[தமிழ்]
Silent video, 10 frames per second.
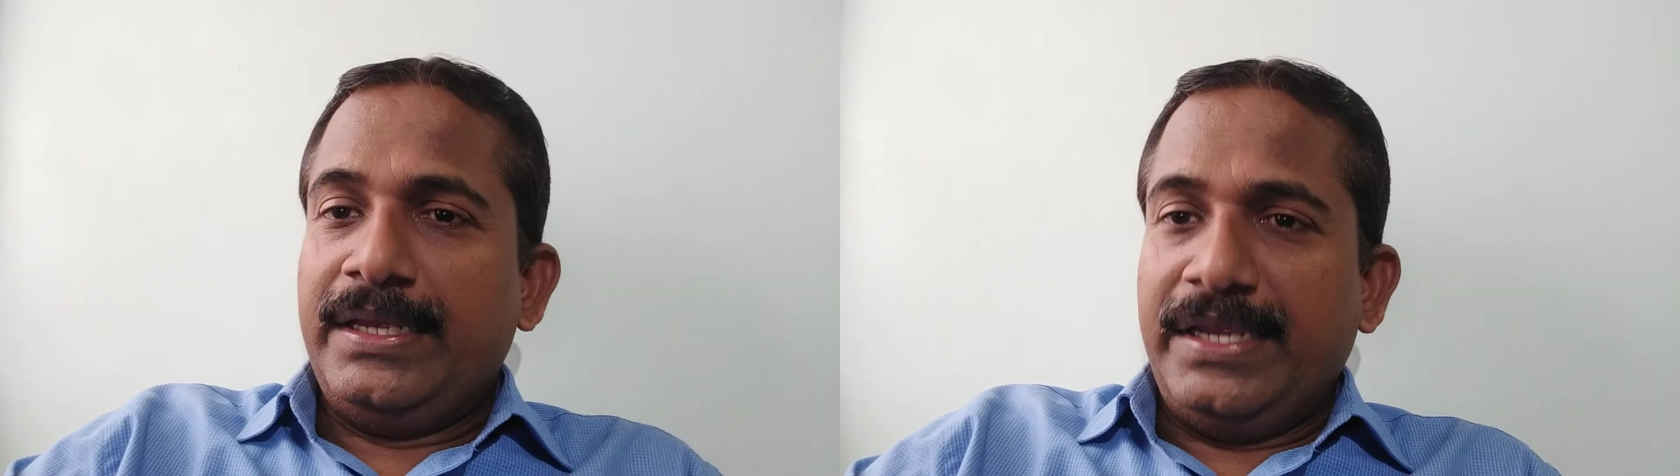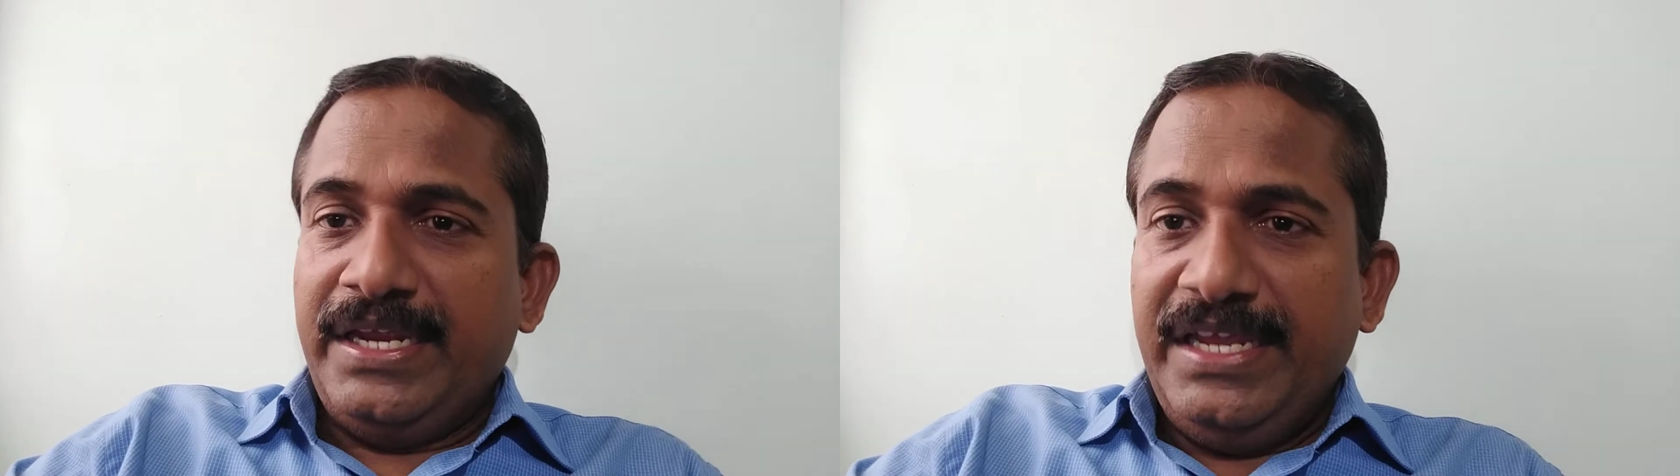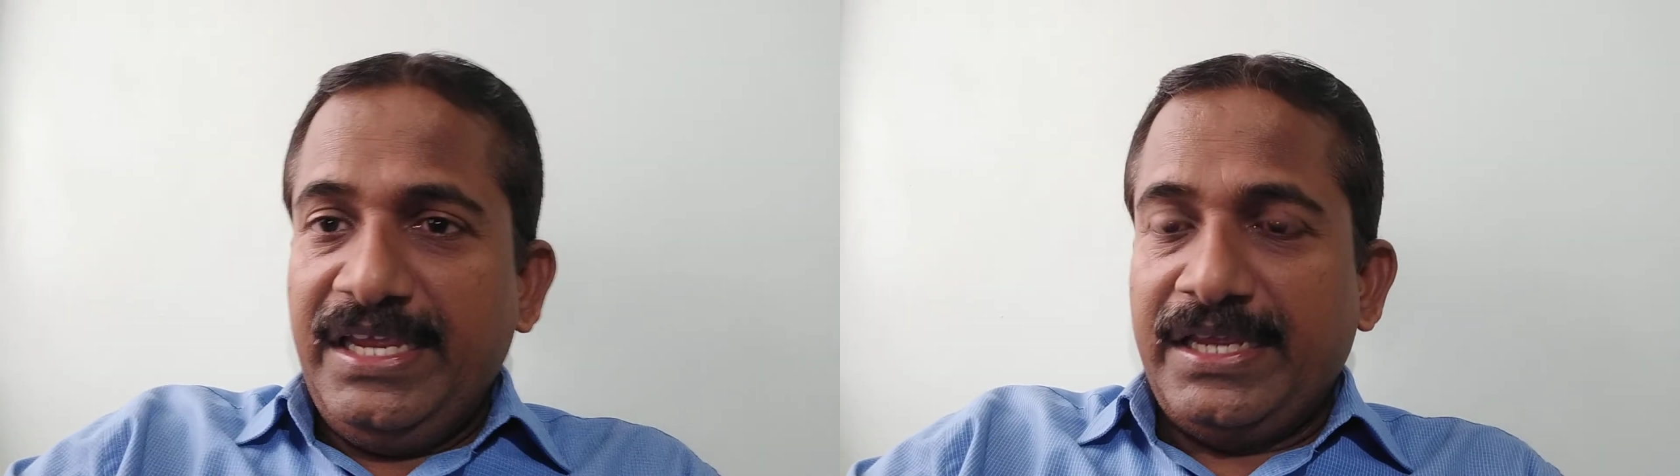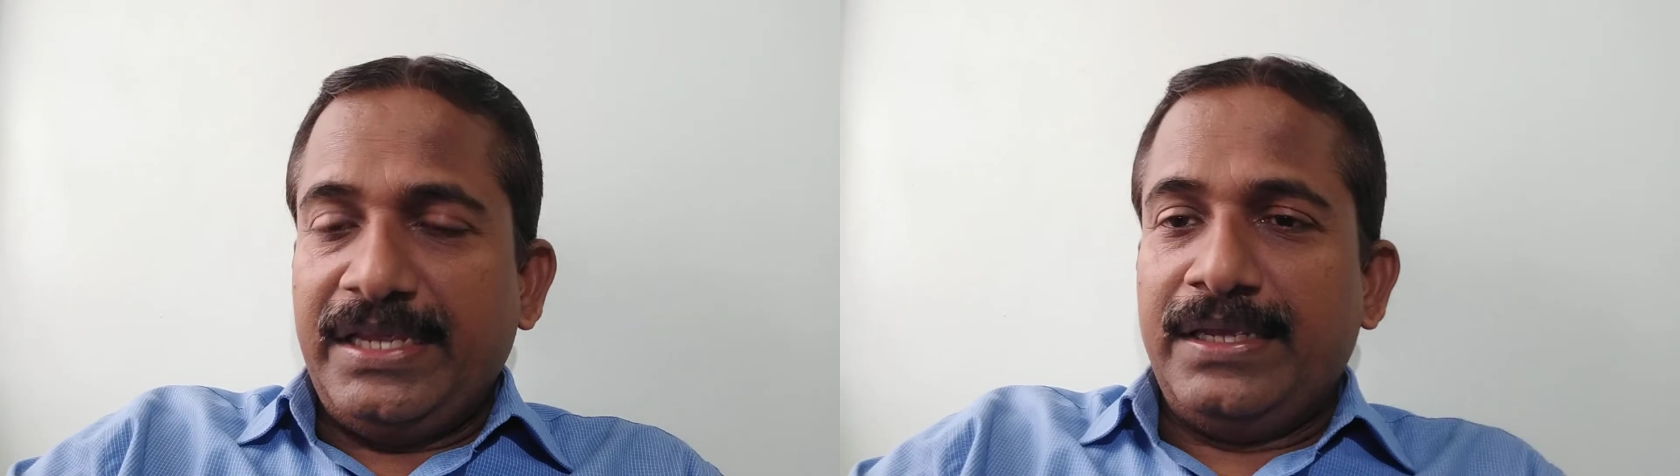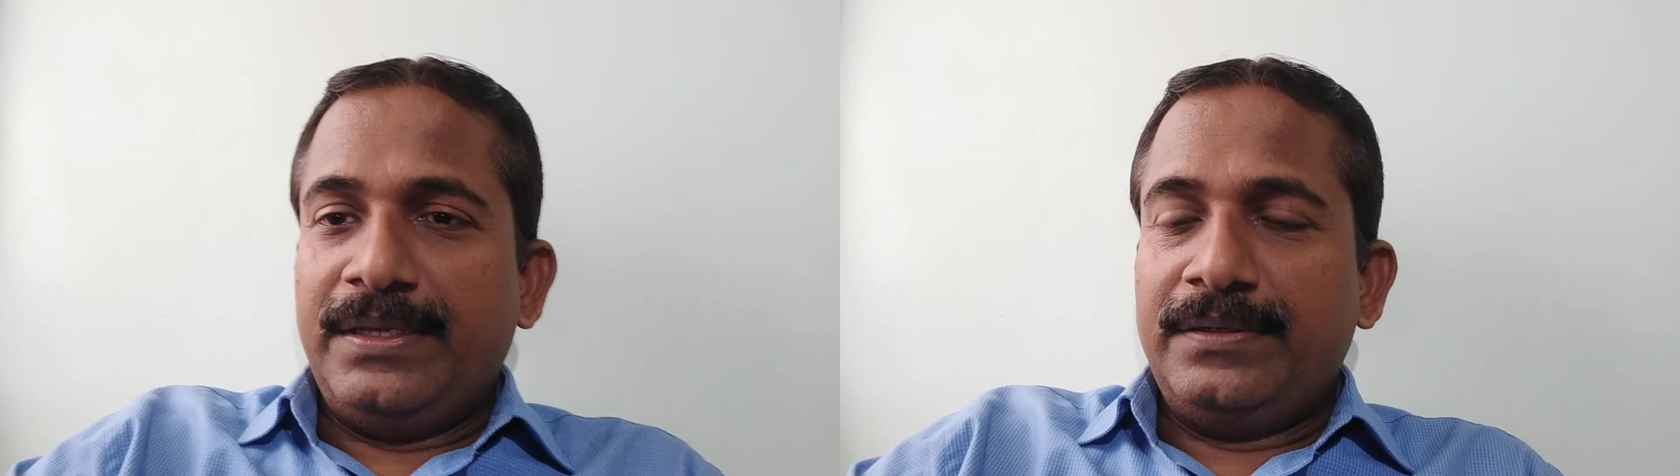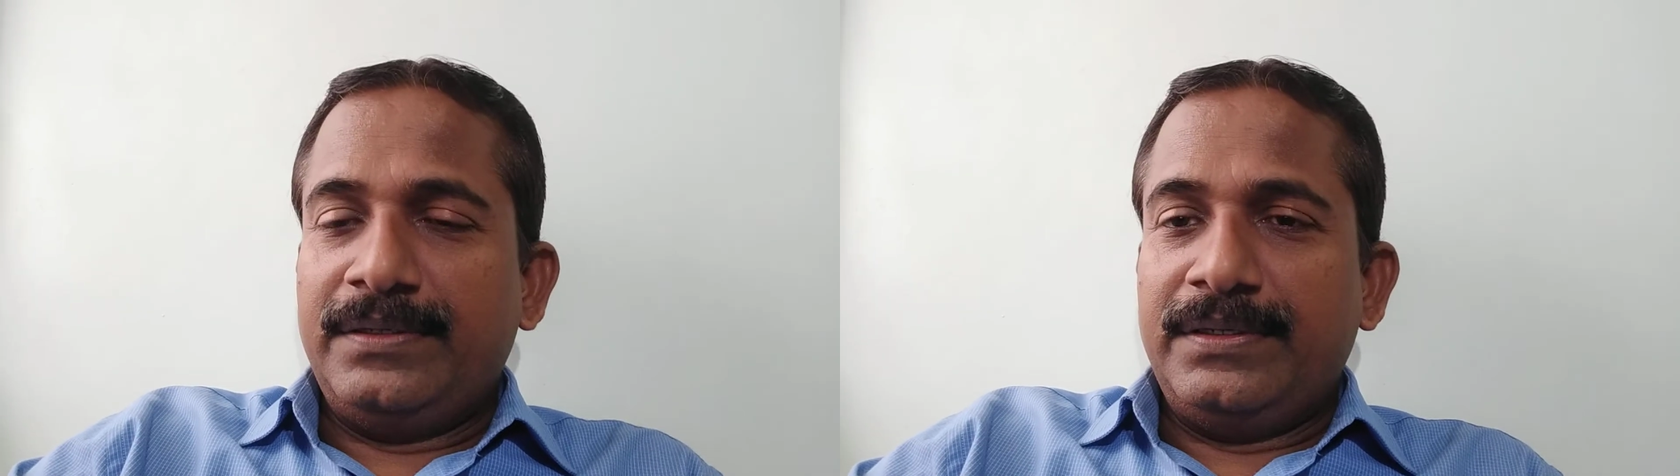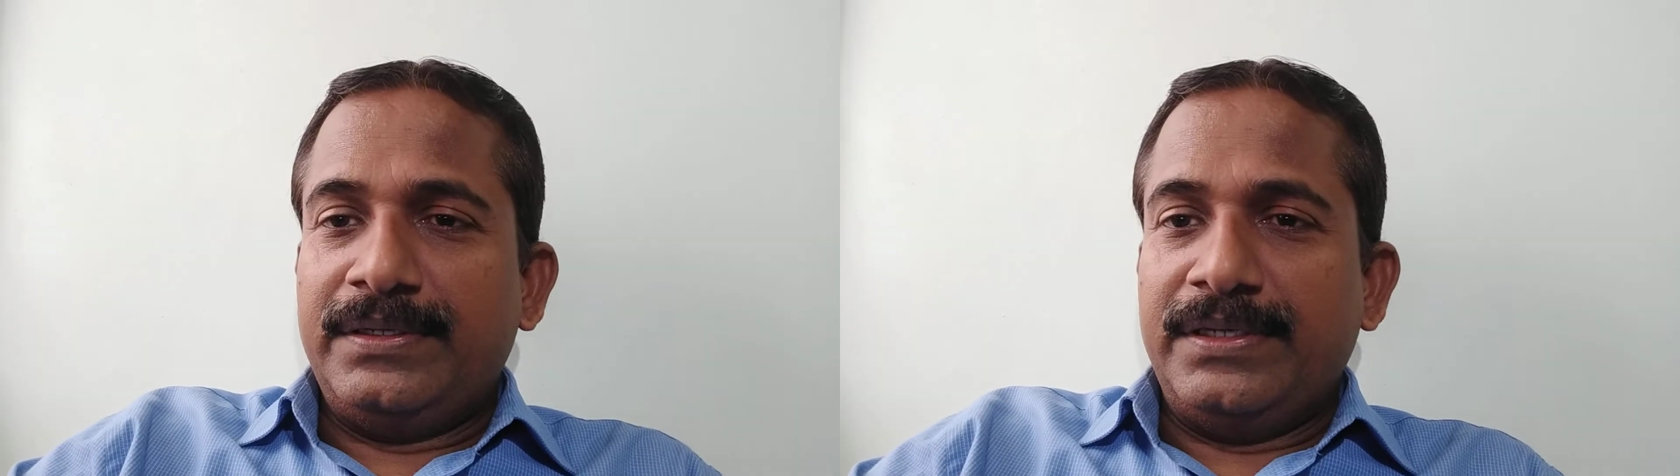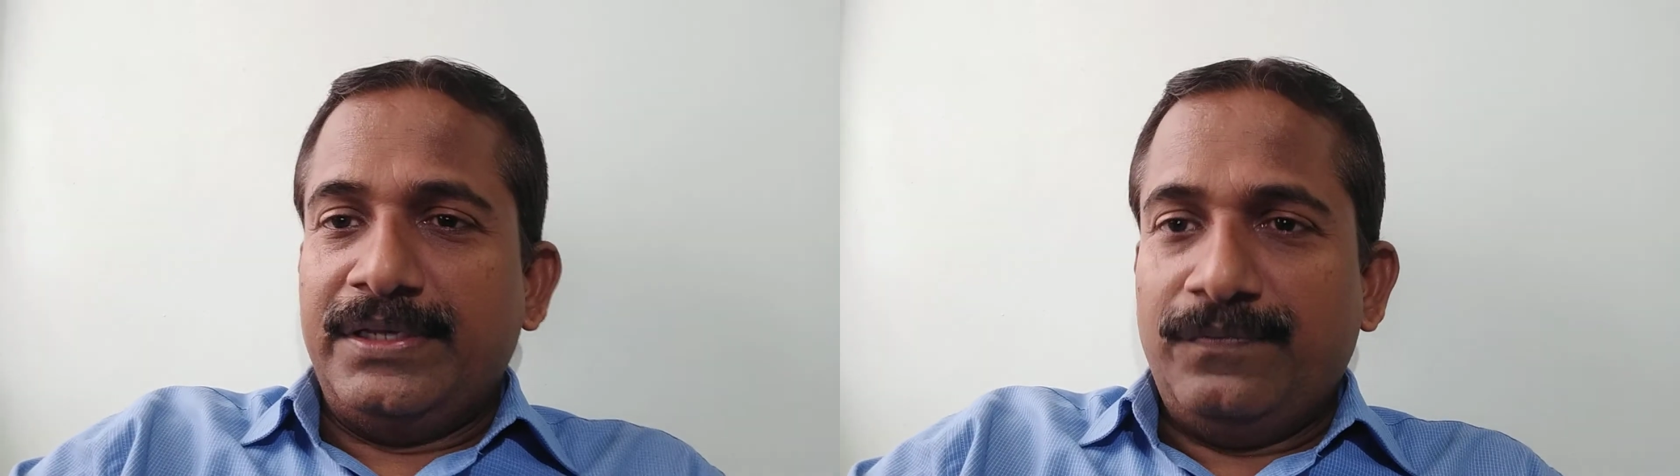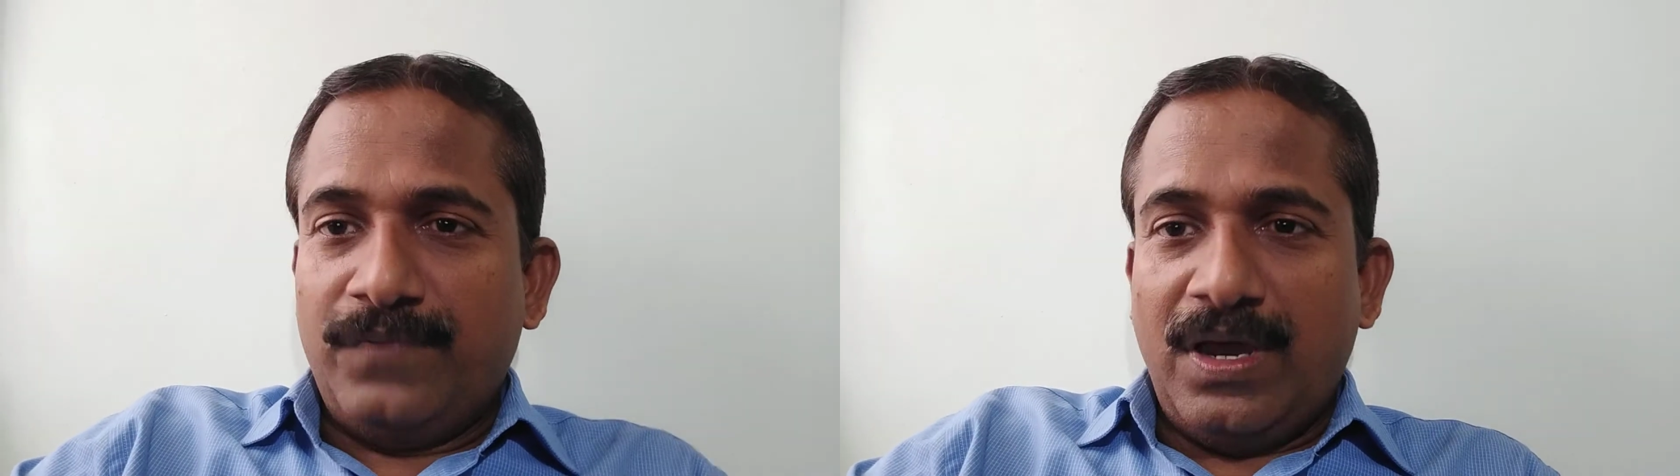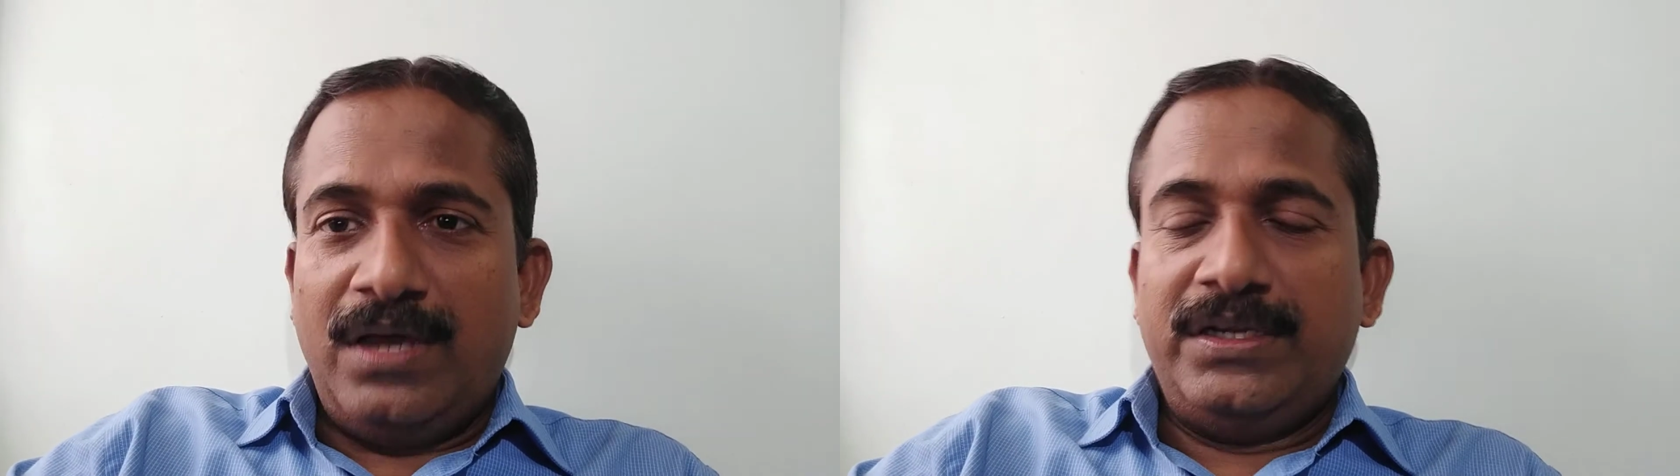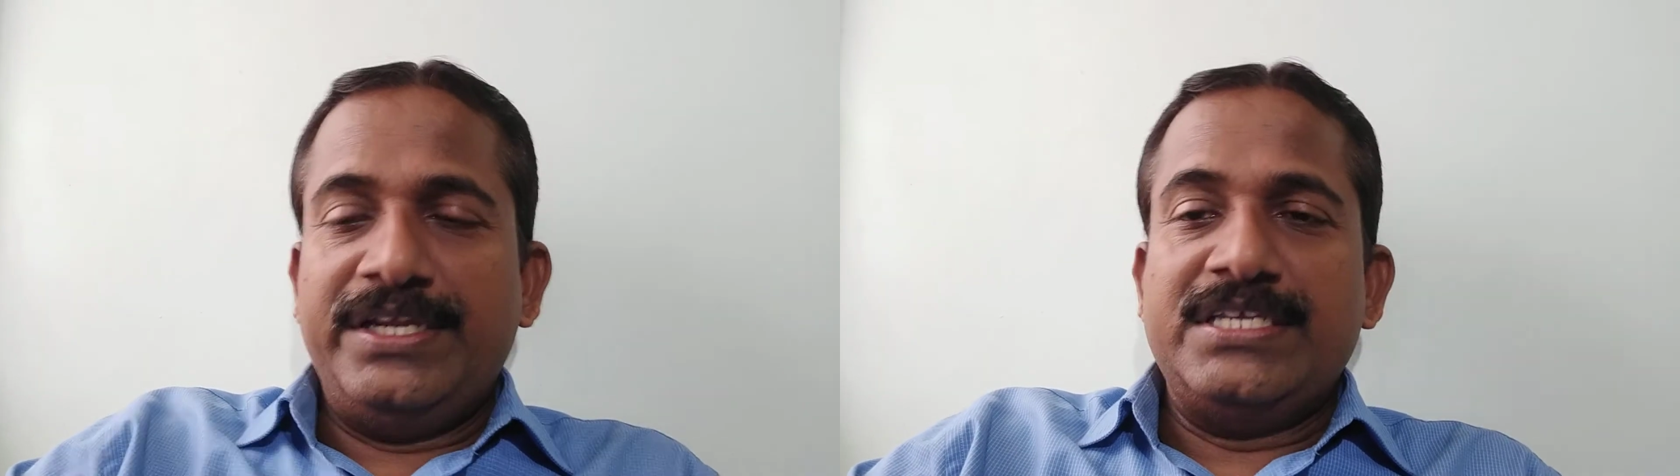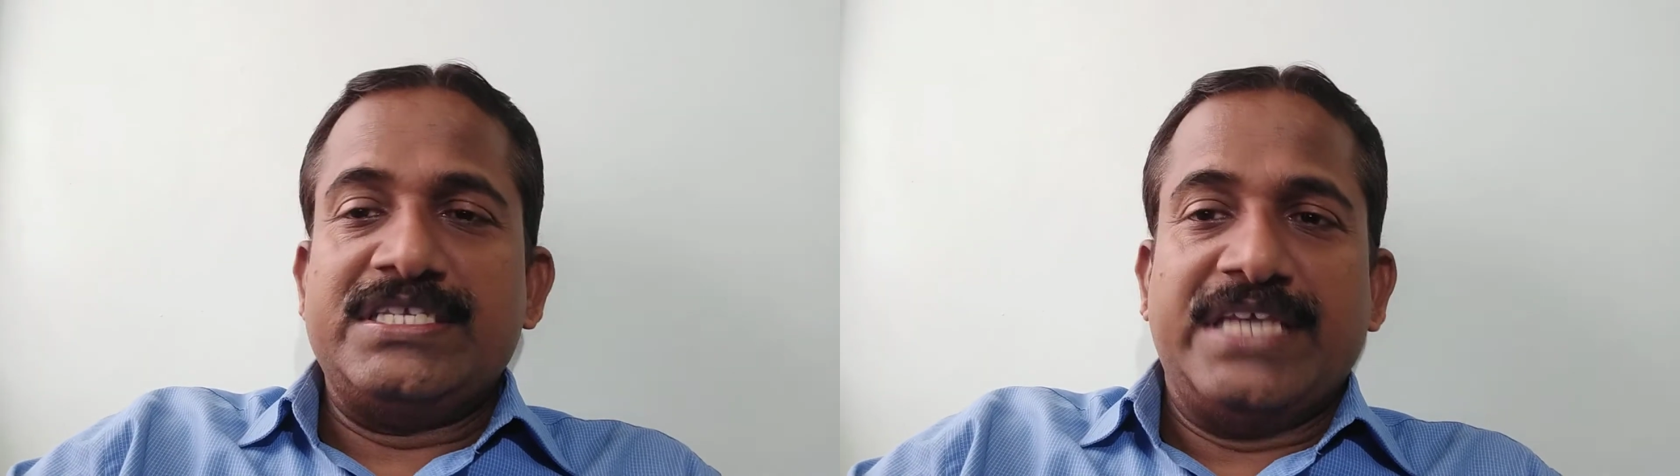இனி இவ்வாறு நீ